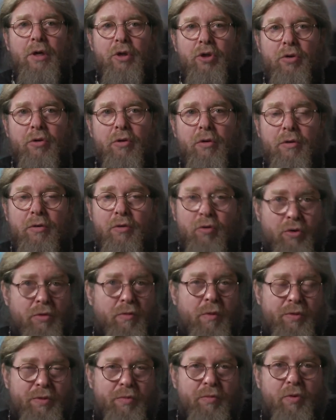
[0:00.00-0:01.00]
что
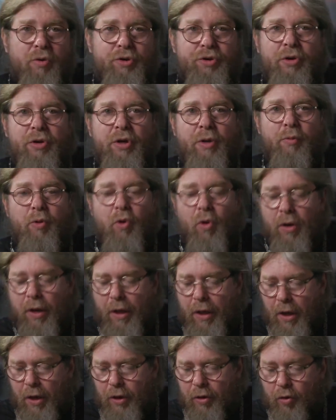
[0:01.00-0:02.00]
тоже, в общем-то, очень
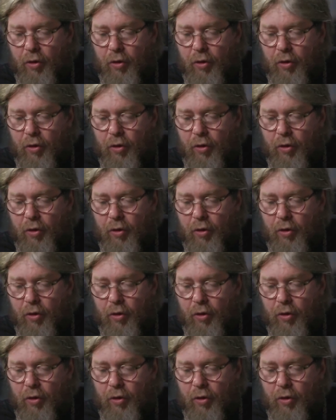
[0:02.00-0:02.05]
неплохо,